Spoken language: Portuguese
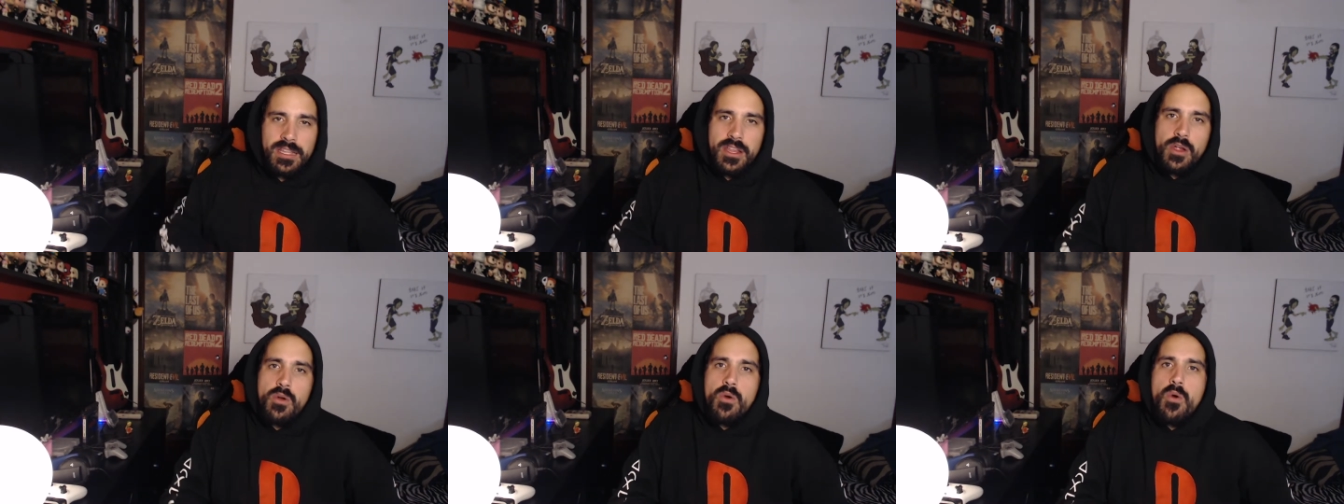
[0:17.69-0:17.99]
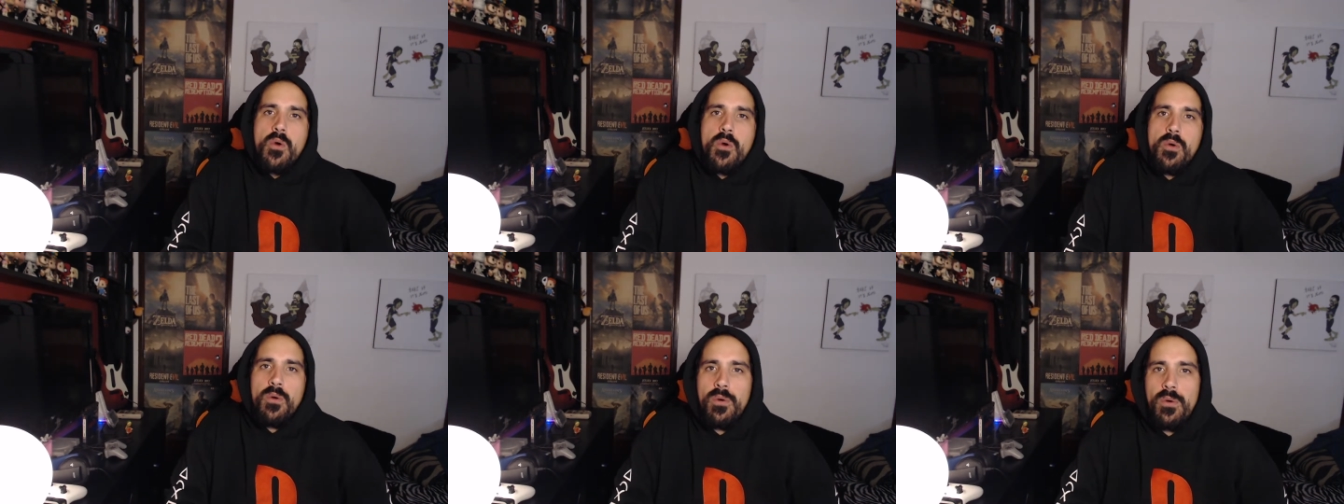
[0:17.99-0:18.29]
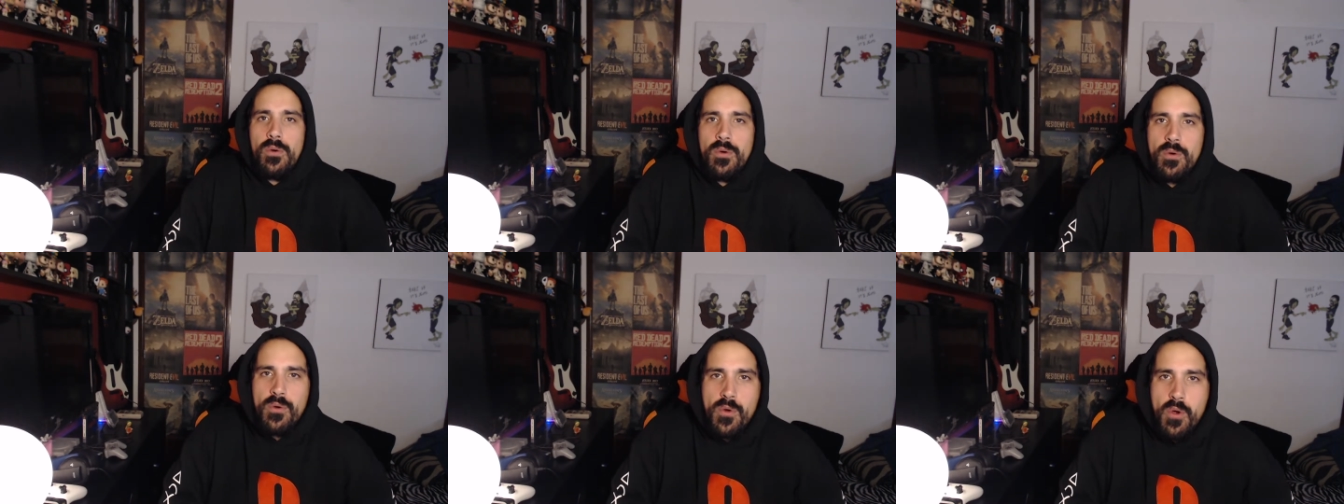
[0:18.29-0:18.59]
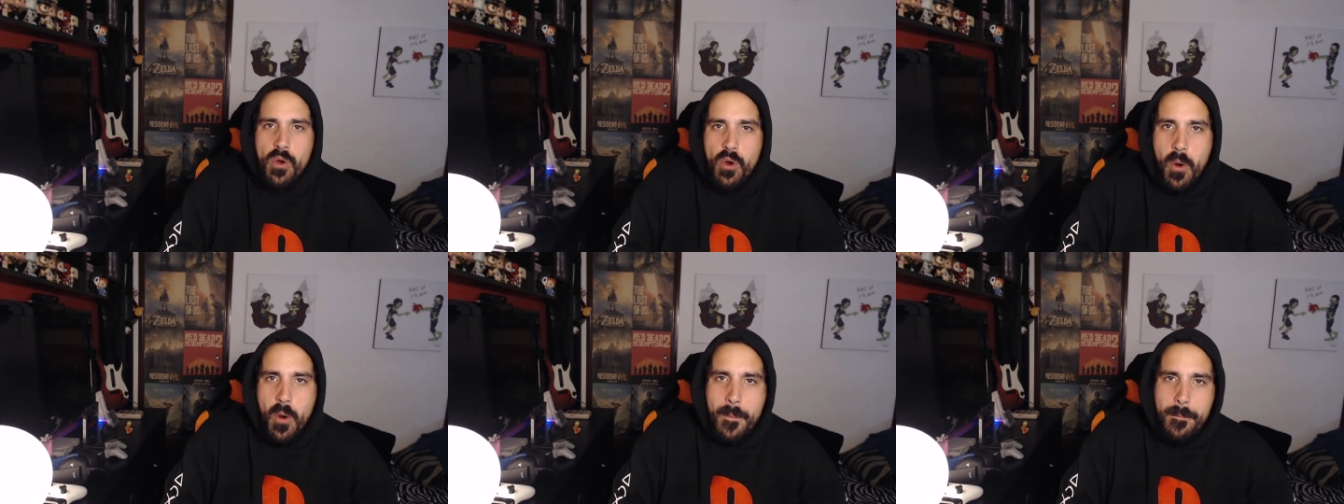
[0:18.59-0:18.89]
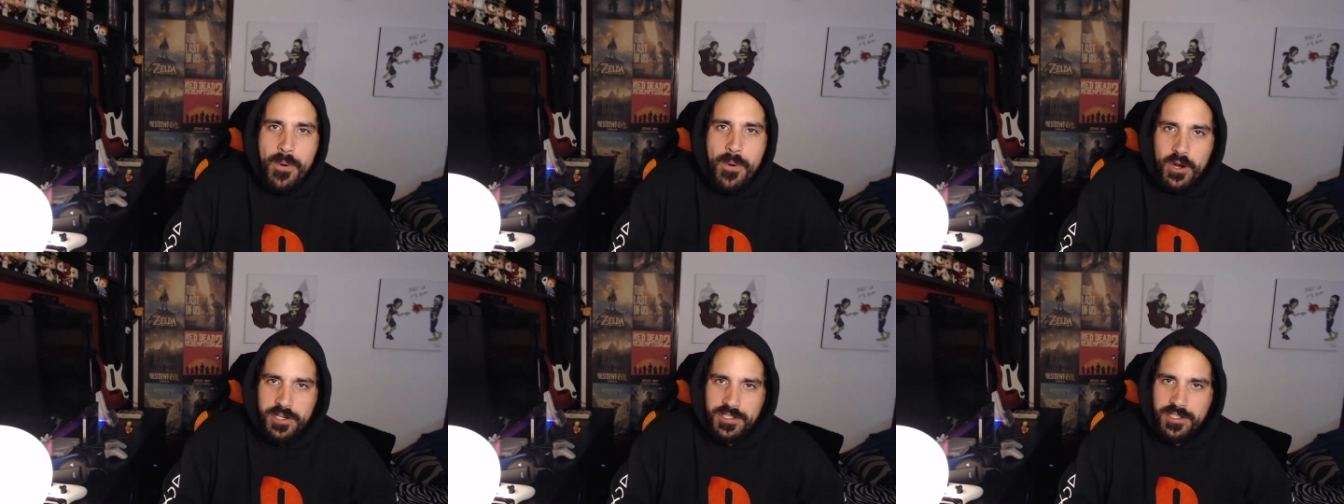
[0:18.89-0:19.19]
ali com, com
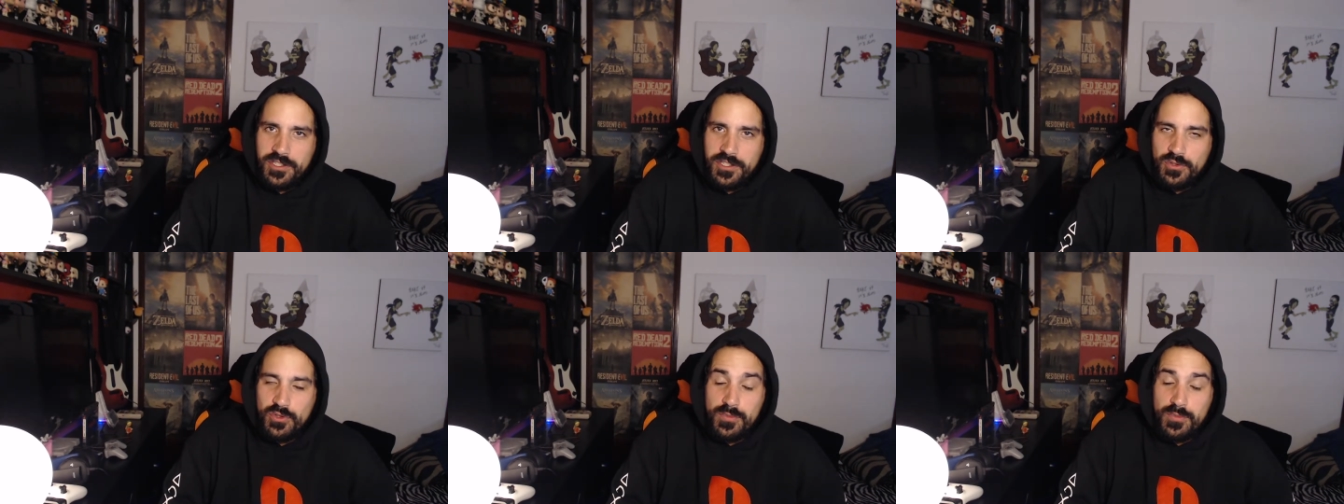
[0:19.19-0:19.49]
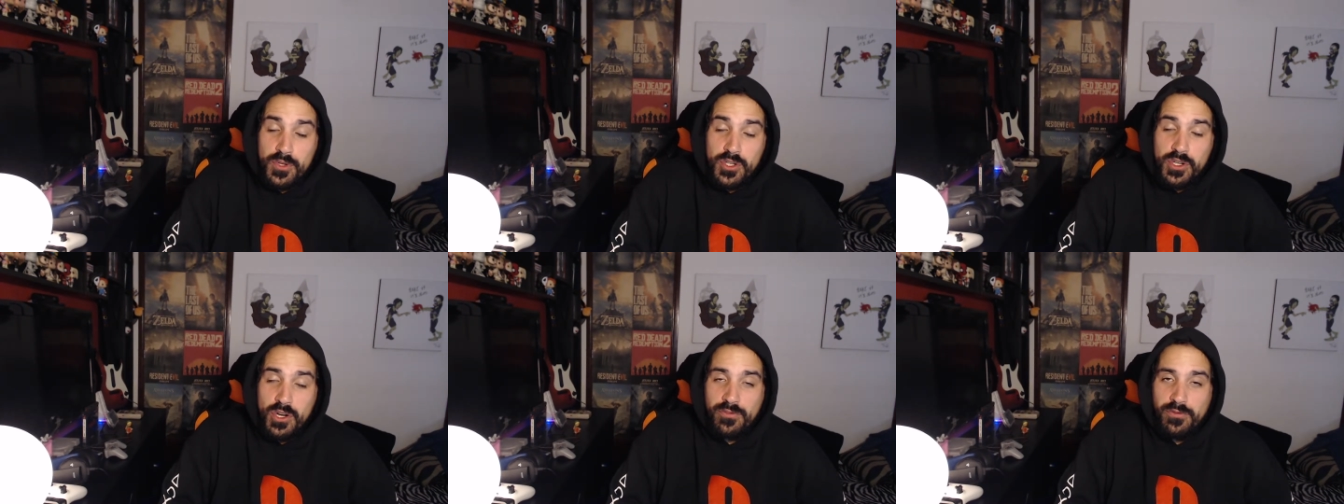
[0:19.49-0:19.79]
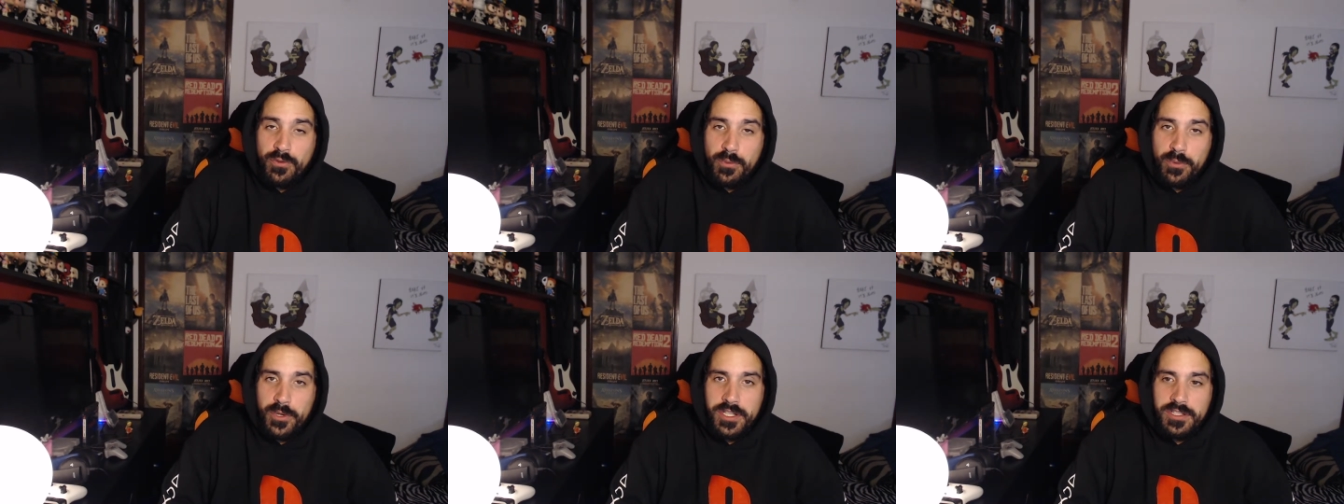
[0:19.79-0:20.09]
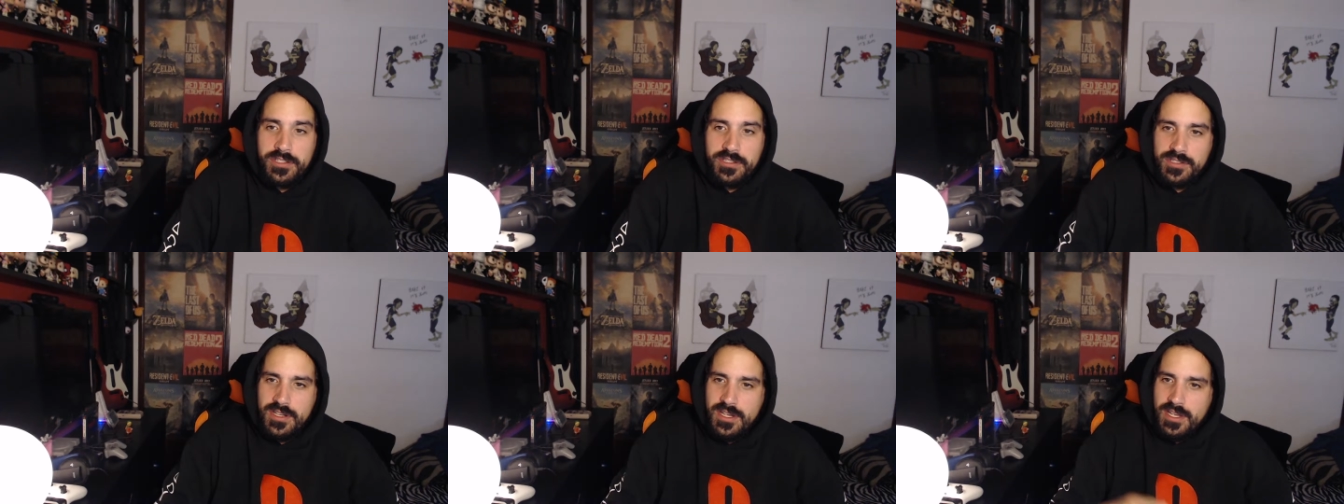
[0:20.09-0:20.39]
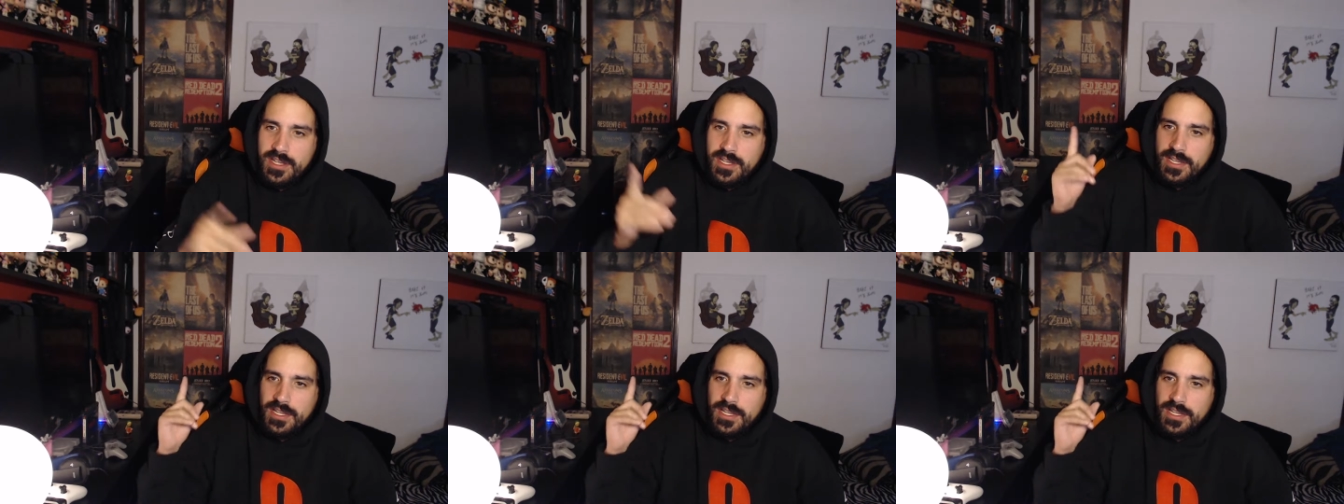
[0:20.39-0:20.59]
postas dos meus jogos favoritos.